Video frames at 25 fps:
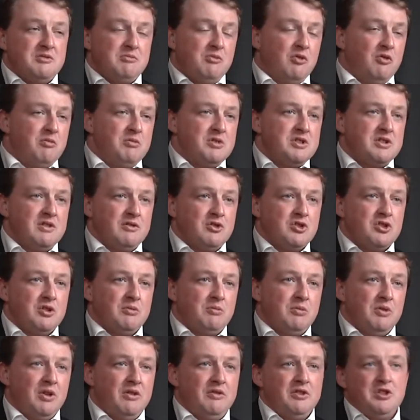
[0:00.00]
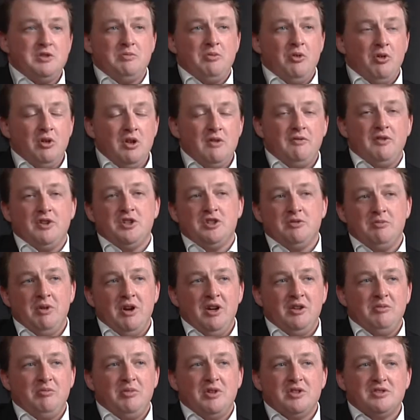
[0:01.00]
СБУ вместо того, чтобы ловить шпионов,
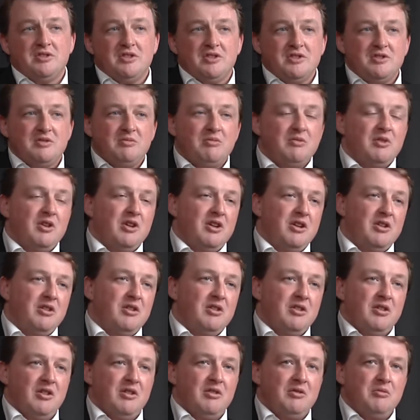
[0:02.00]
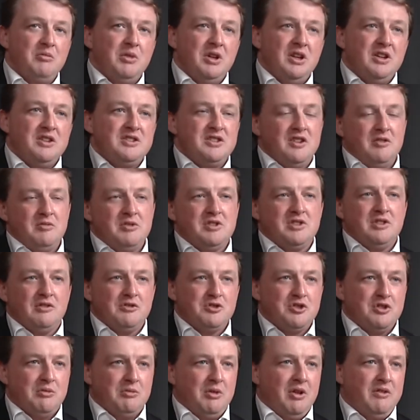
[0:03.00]
отжимает бизнес. Э, милиция вместо
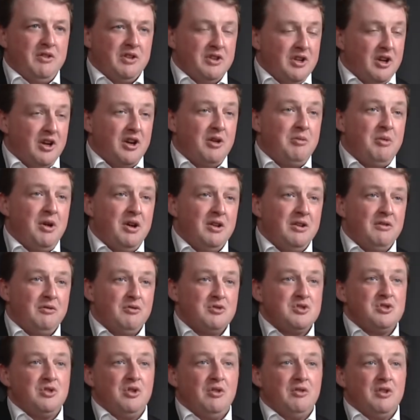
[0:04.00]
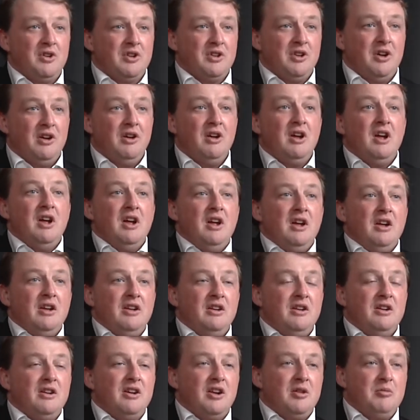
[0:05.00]
того, чтобы ловить наркоманов условных да,
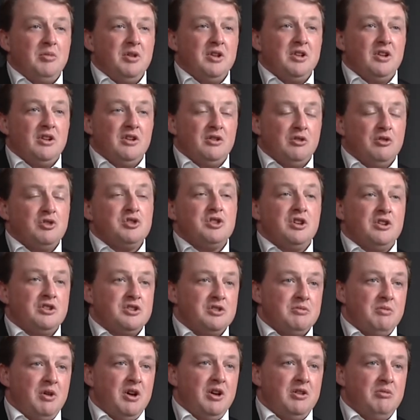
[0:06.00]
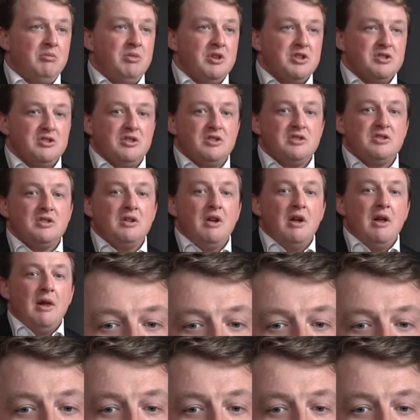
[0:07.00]
и грабителей, тоже отжимает бизнес.